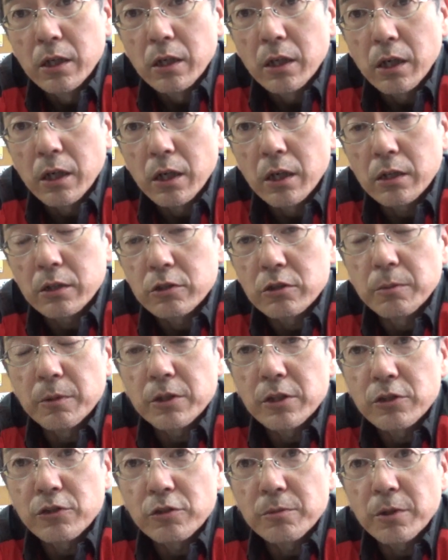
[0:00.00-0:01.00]
あすいま
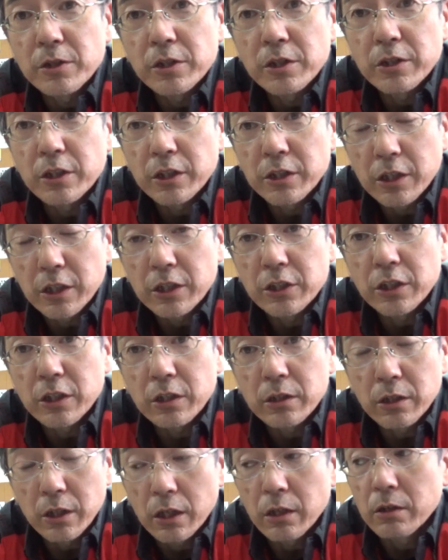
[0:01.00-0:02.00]
せんすいませんってやってたんじゃ
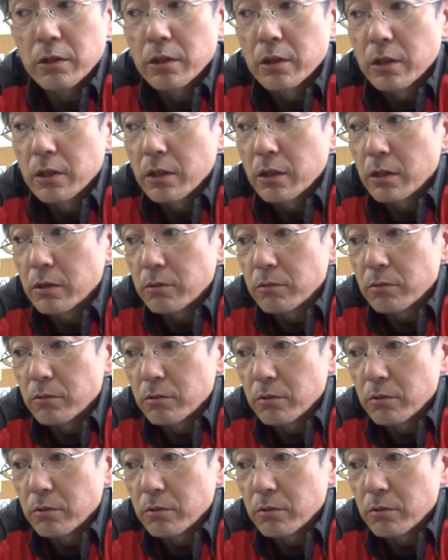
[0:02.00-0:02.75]
ねあのー、